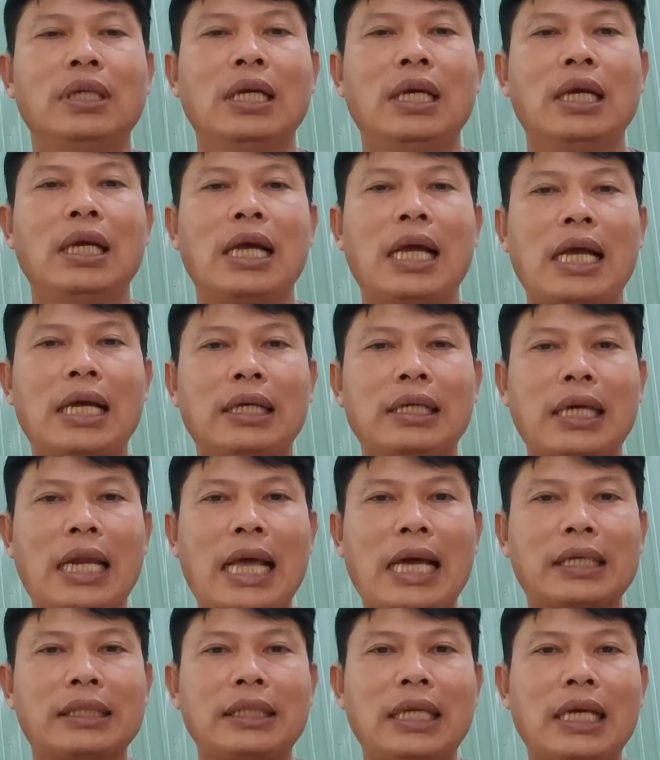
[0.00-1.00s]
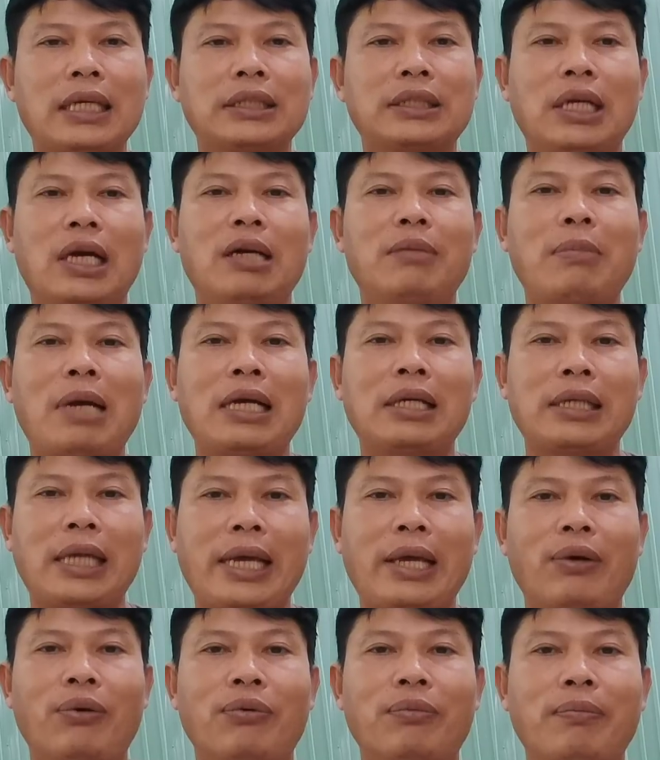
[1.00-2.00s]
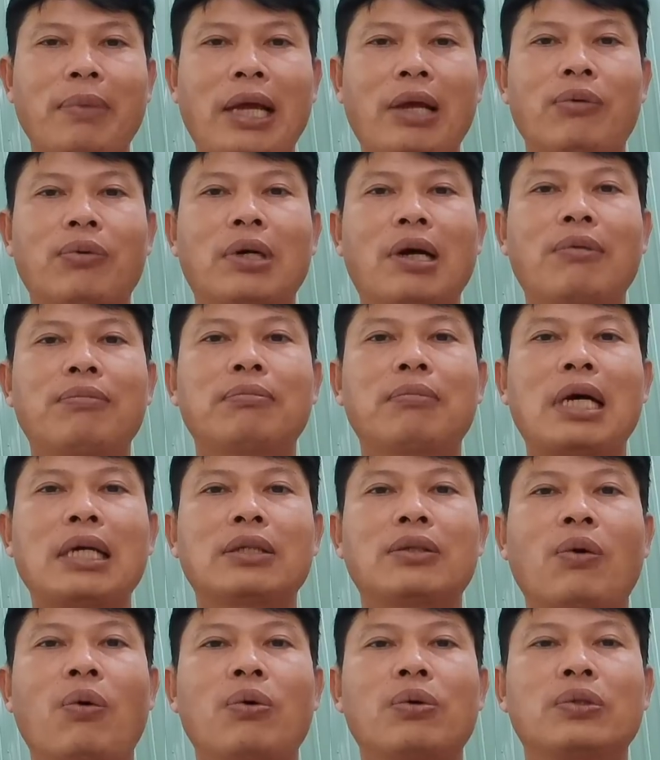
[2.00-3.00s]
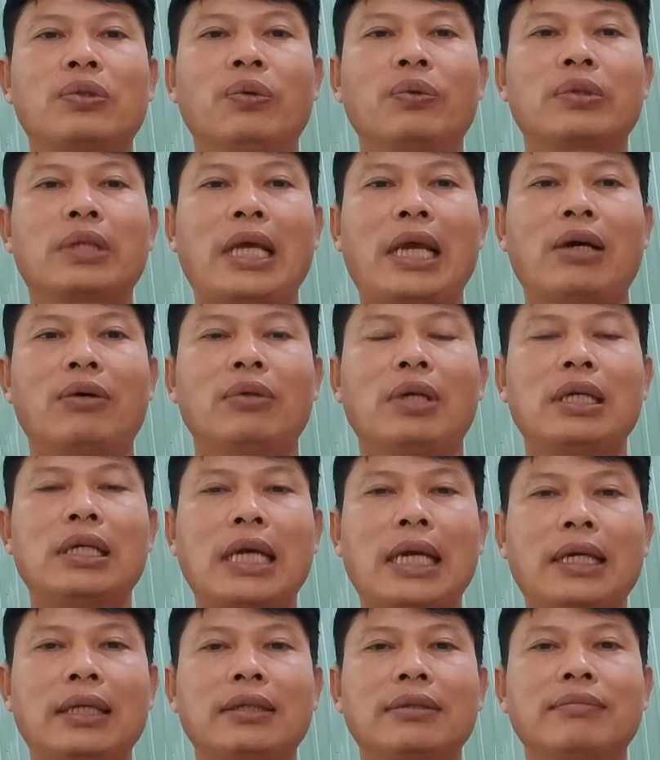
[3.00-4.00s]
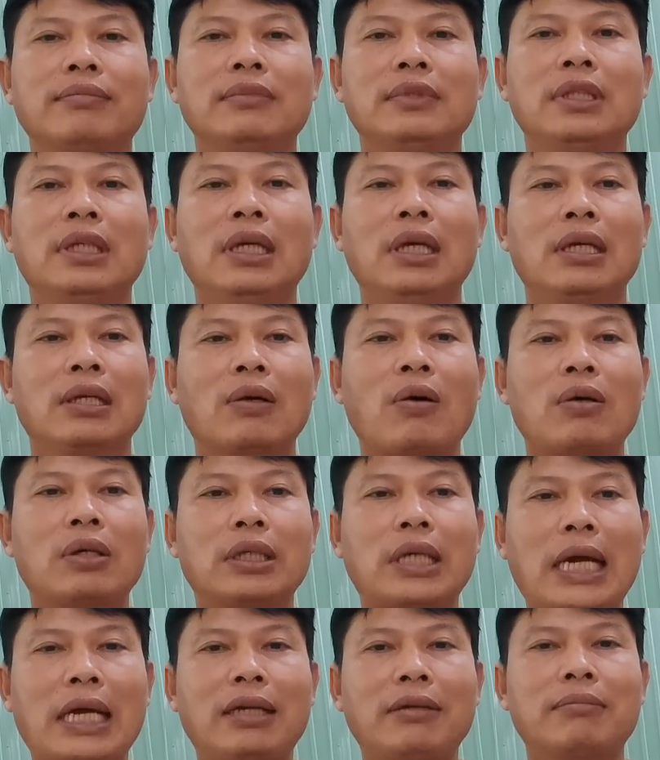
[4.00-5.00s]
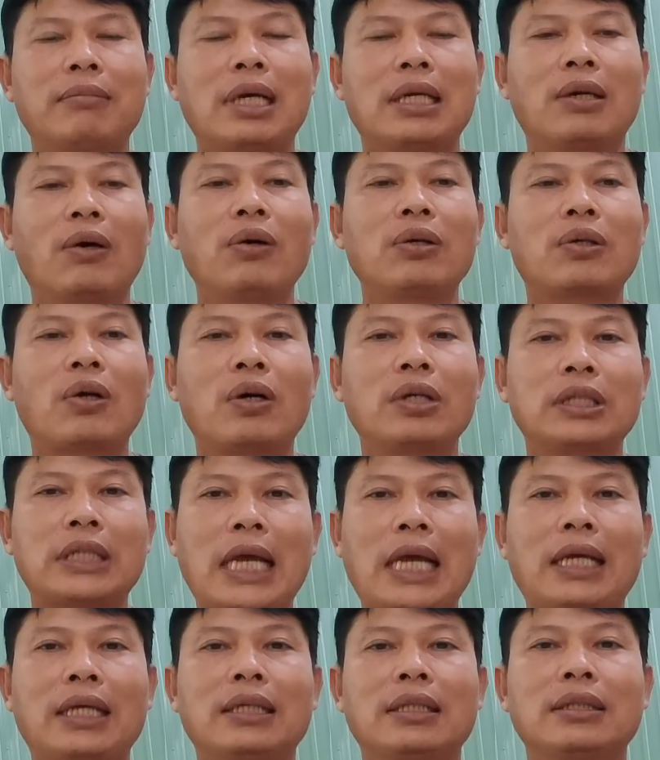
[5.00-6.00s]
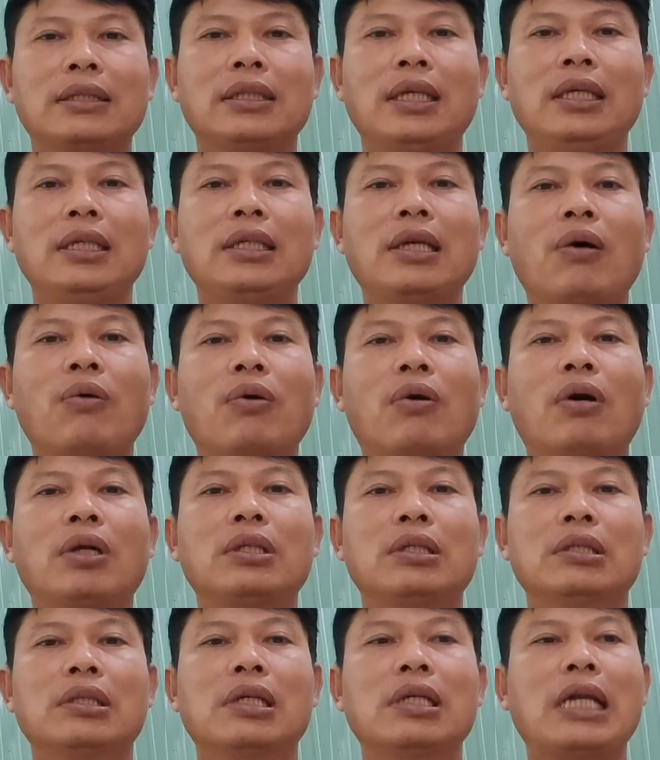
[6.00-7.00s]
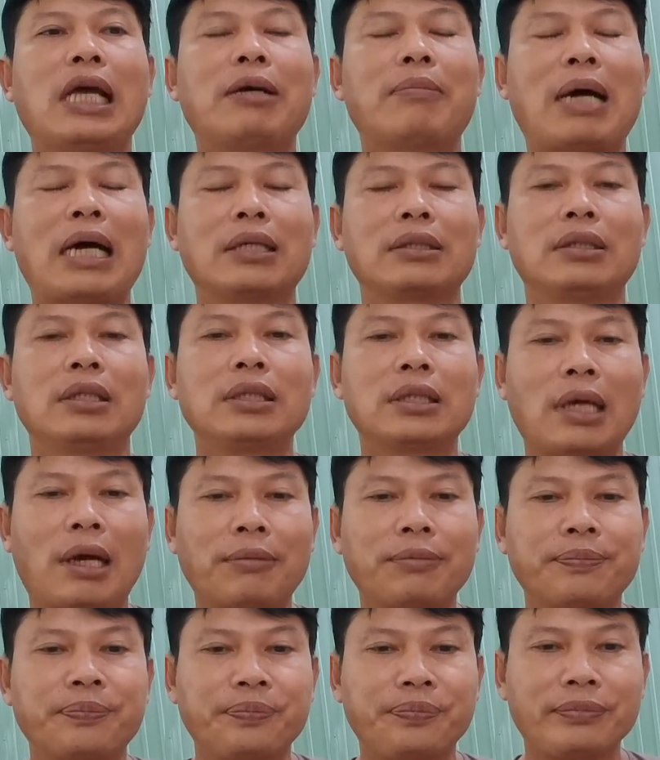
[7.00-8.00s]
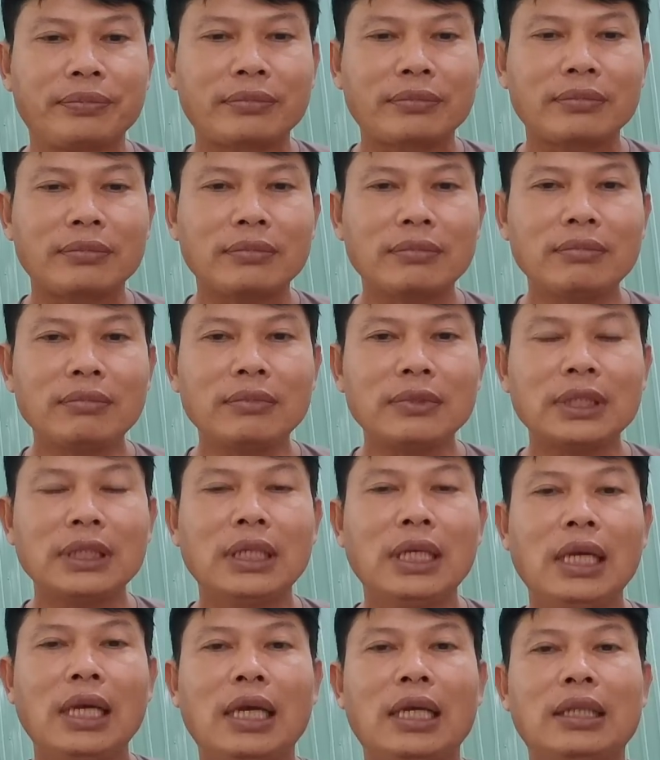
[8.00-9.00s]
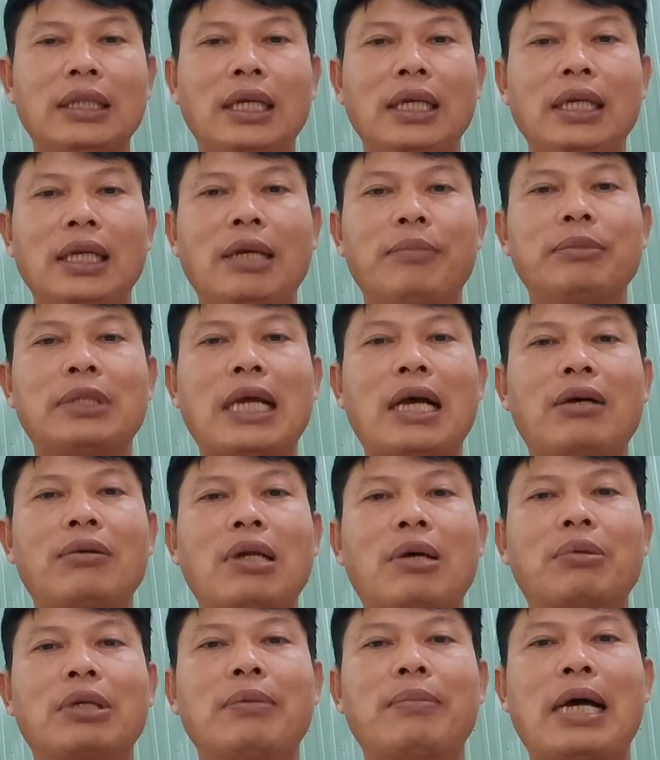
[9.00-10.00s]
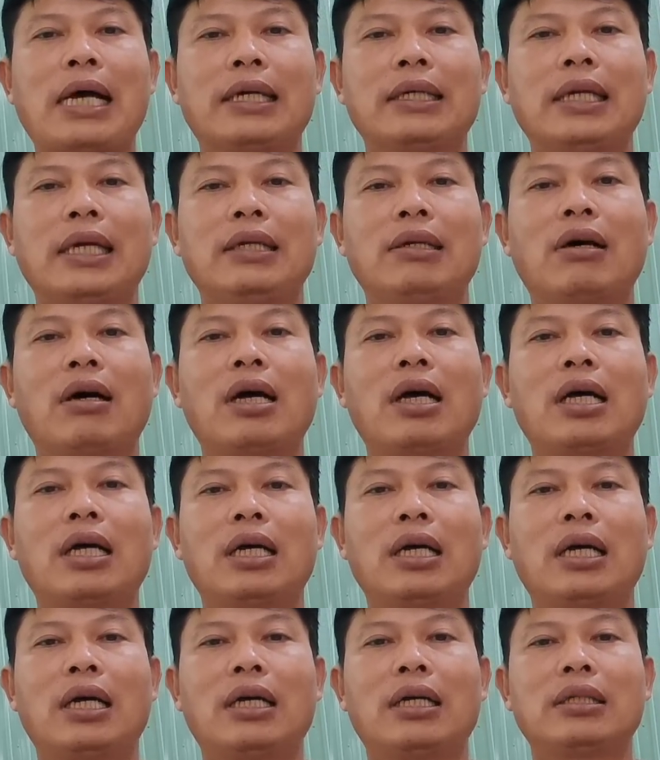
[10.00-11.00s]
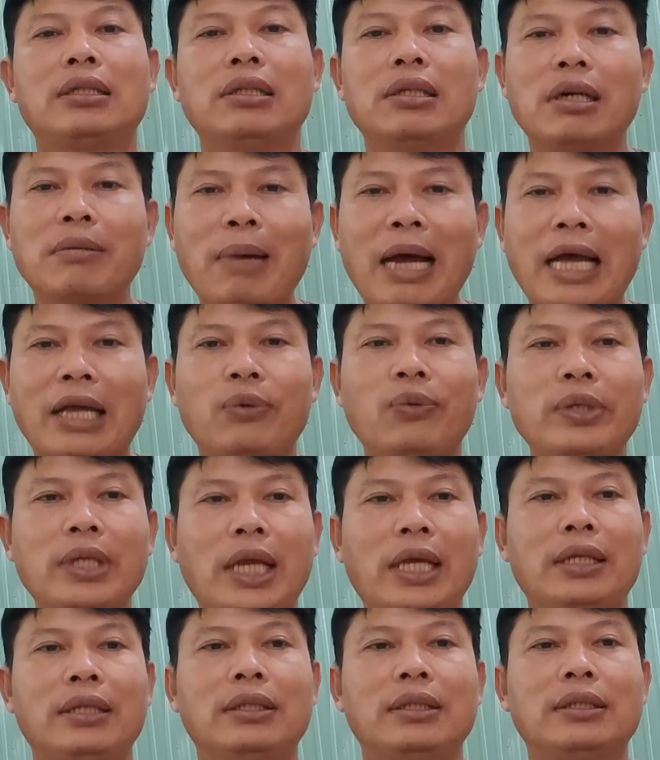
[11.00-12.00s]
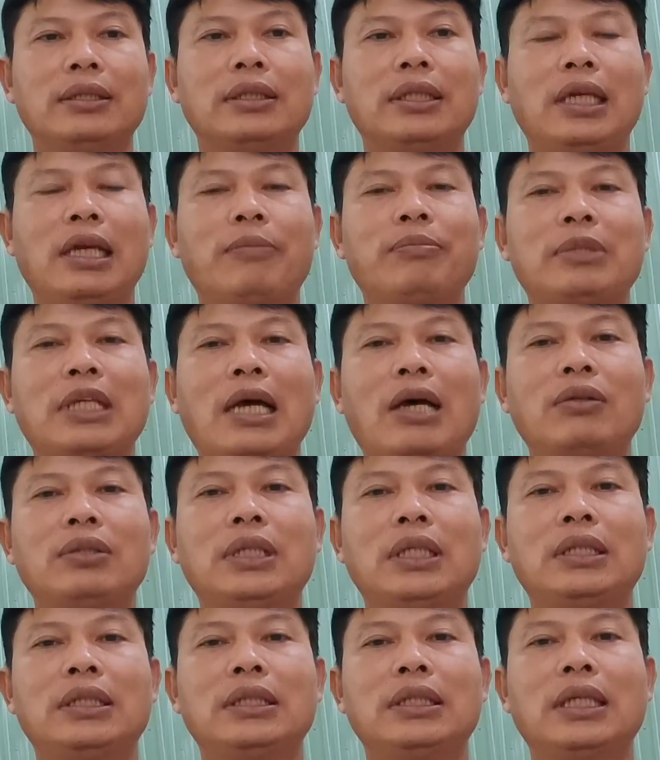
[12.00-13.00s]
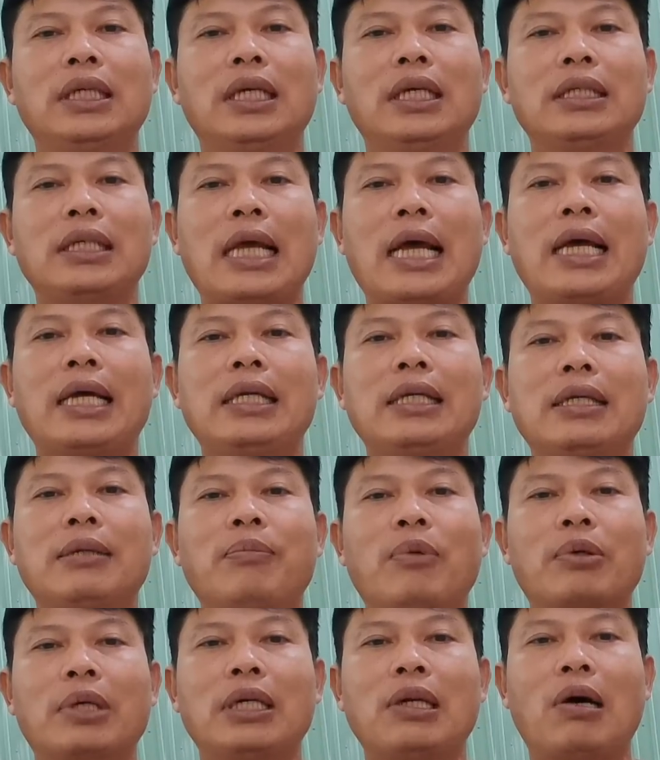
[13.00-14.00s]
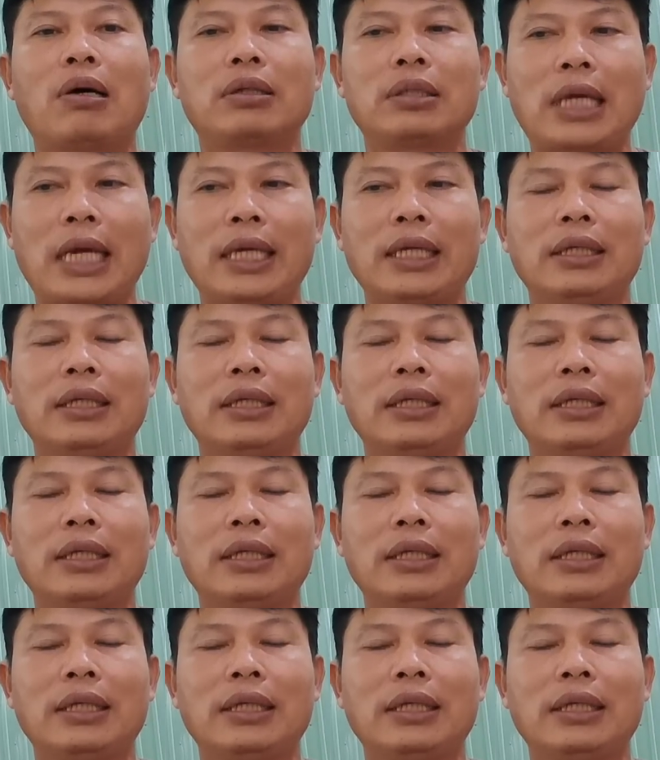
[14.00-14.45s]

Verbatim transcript: Ăn lạc dân sợ mang nghèo, mèo không bắt chuột, chuột trèo lên ăn. Con rắn mà nói con chăn, chị dâu có chữa để bằng chứng không. Thì em cháu đọc cái bài này nó nửa bài quý vị. Thì em cháu xin giải một cái đoạn này